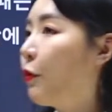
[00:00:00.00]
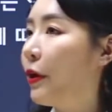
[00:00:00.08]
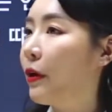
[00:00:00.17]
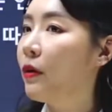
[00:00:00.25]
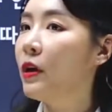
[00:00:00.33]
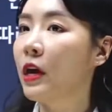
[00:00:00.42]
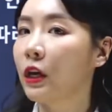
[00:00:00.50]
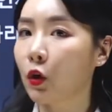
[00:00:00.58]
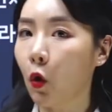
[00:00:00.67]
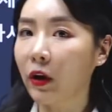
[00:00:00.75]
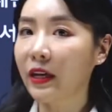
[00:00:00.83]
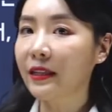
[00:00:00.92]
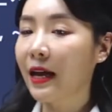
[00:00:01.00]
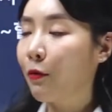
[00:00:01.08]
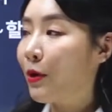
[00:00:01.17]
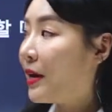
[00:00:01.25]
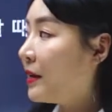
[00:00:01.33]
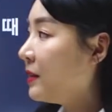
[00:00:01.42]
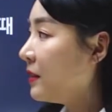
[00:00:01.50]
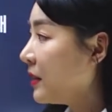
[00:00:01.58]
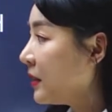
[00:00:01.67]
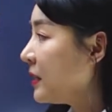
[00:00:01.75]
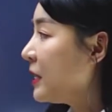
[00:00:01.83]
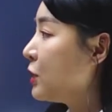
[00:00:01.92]
거예요. 여기 나와
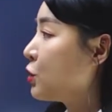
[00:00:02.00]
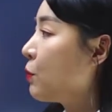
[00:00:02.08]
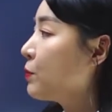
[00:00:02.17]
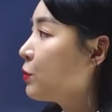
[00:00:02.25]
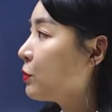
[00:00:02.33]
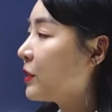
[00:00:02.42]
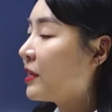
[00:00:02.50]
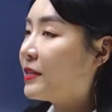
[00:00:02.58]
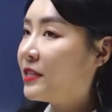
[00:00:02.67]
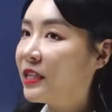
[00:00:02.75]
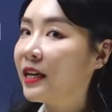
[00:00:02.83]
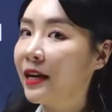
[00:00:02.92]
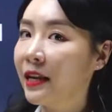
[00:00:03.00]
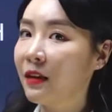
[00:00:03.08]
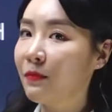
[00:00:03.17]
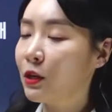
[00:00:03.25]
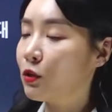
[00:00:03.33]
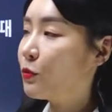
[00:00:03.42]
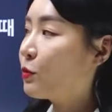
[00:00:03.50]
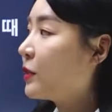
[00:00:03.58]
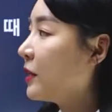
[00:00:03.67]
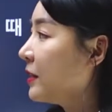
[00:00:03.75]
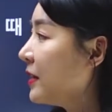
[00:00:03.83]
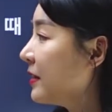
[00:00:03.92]
있는 이 접속사들, 시간의 의미의
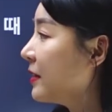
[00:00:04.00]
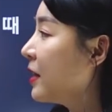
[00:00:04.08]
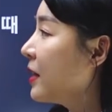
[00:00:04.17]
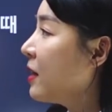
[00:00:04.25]
접속사들은